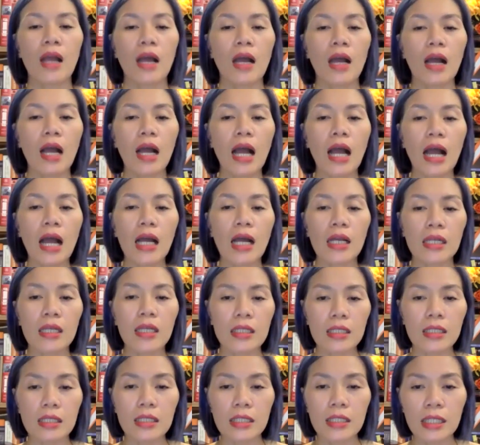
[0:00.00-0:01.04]
À,
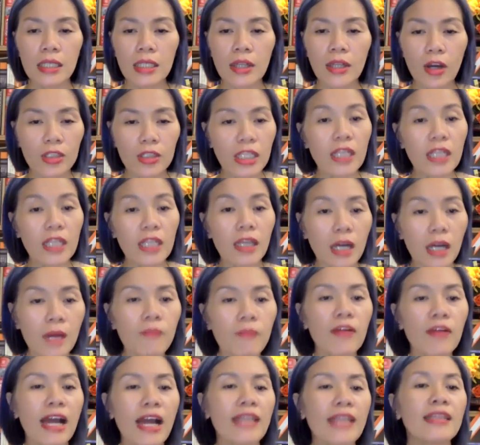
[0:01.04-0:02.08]
chị đó tên Thơm
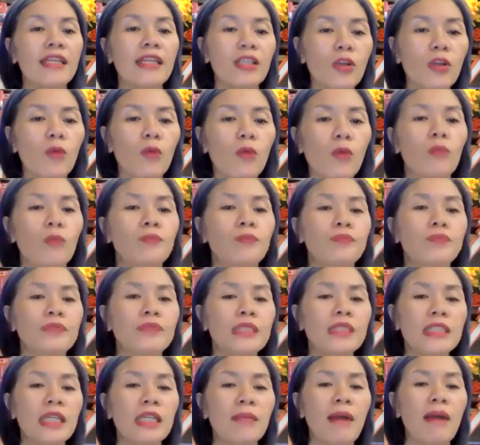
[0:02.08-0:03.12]
và anh tên Dũng,
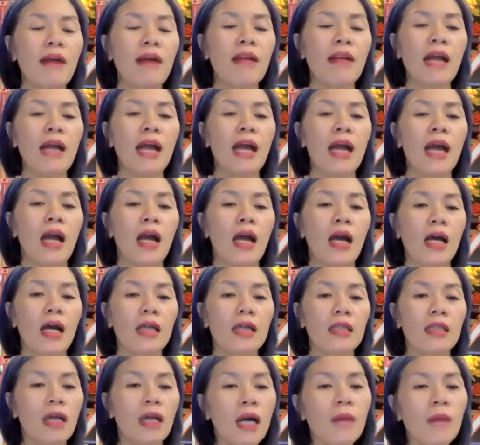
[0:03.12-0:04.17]
chị bảo là
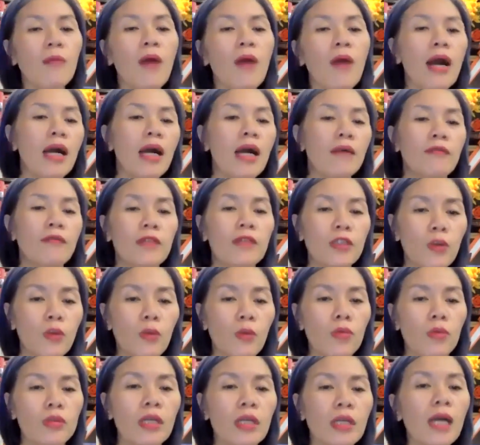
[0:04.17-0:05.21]
Thơm hòa hợp với Dũng,
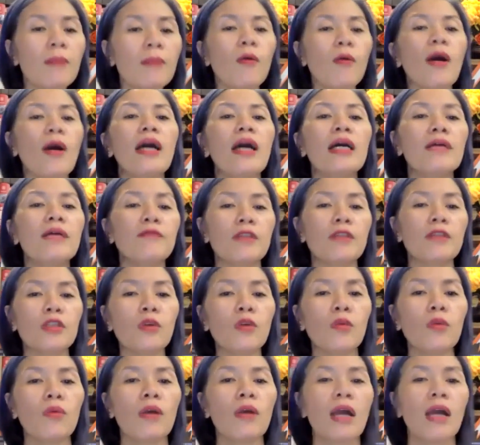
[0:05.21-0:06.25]
Thơm hòa hợp với
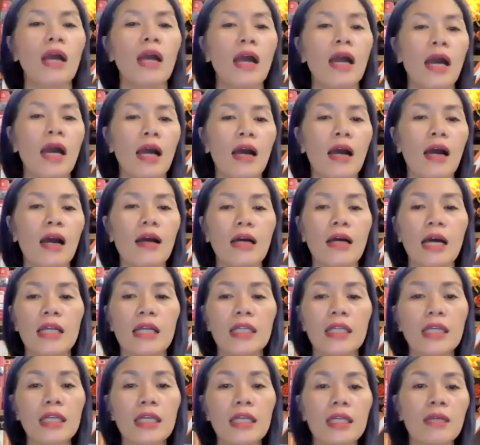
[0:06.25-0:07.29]
Dũng. À,
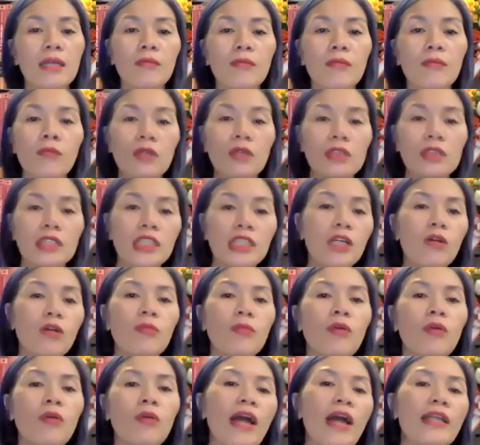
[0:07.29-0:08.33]
thì chiều hôm đó
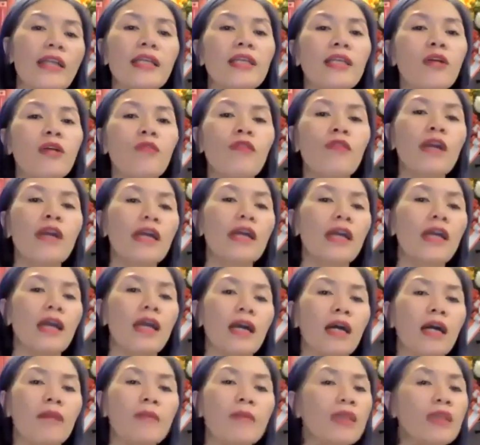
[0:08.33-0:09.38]
anh đi nhậu về
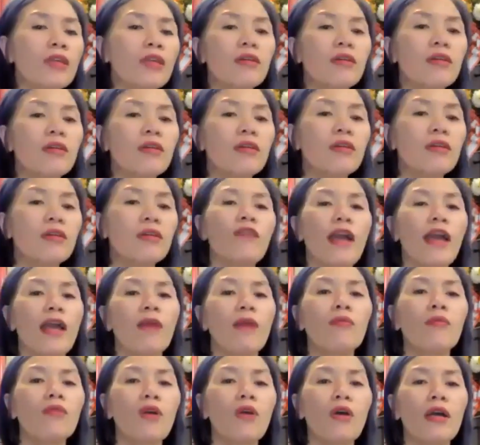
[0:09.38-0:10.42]
bình thường, vui vẻ,
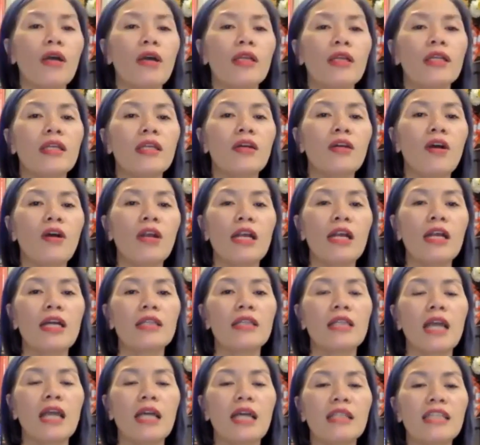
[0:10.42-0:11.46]
không có cái gì gọi là
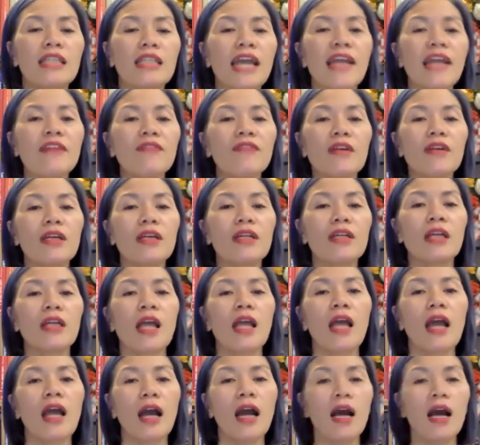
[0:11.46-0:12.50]
say với
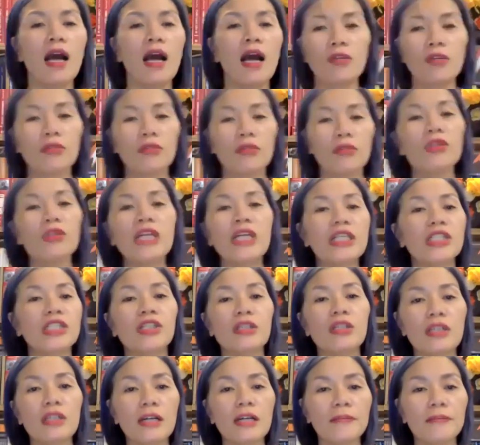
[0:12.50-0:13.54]
à, giống như ngày xưa
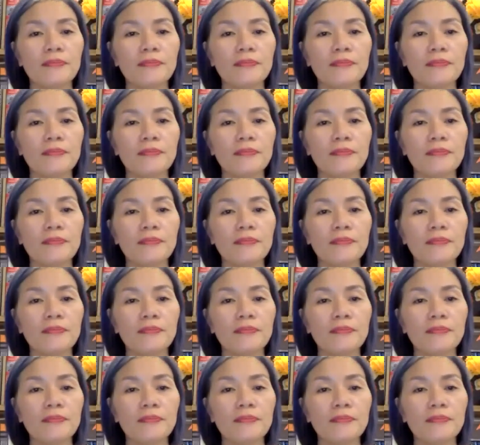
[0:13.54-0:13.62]
nữa.